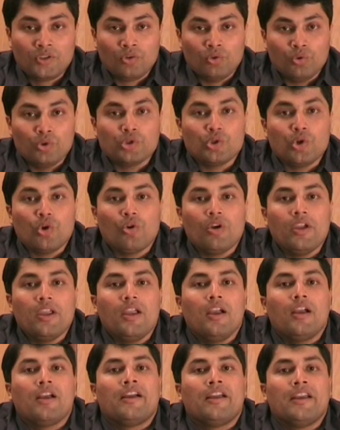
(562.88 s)
उसको कोई
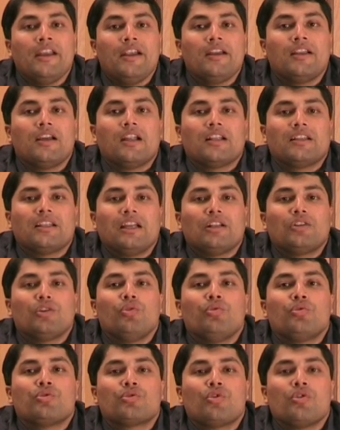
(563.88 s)
ग्रीट करता है
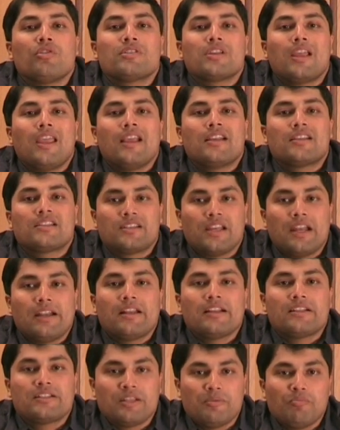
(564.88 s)
तो उसको एक
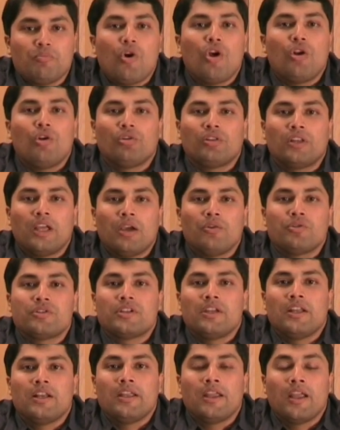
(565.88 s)
स्टेटस सिम्बॉल होता है
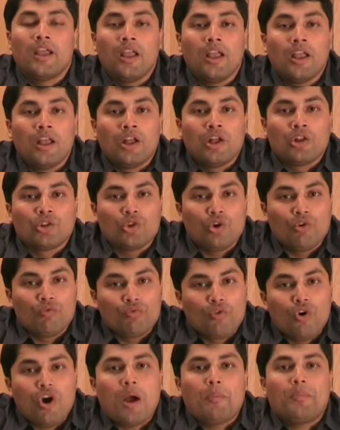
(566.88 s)
उसके लिए तो
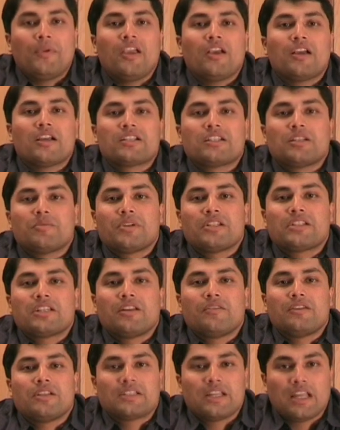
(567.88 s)
वो आपकी कस्टमर
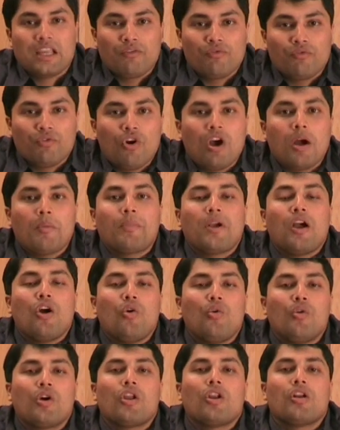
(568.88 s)
सर्विस है वो आपका
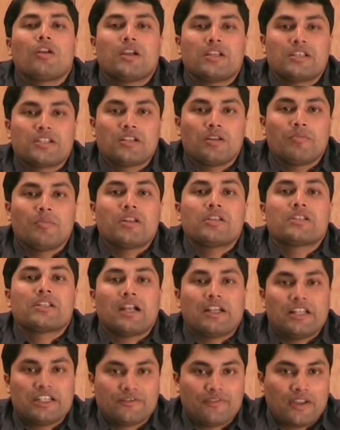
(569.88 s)
ओवरऑल कस्टमर
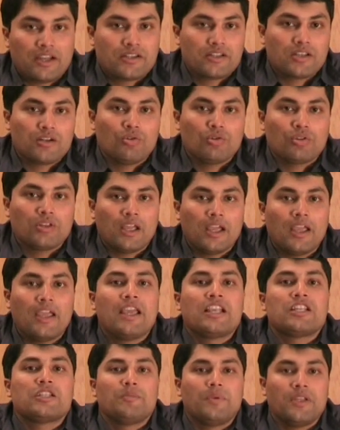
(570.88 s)
सेटिस्फैक्शन होता है
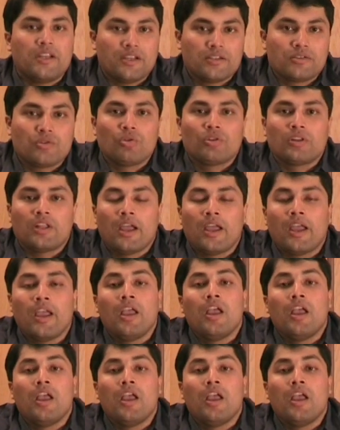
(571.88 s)
एक्सपीरियंस होता है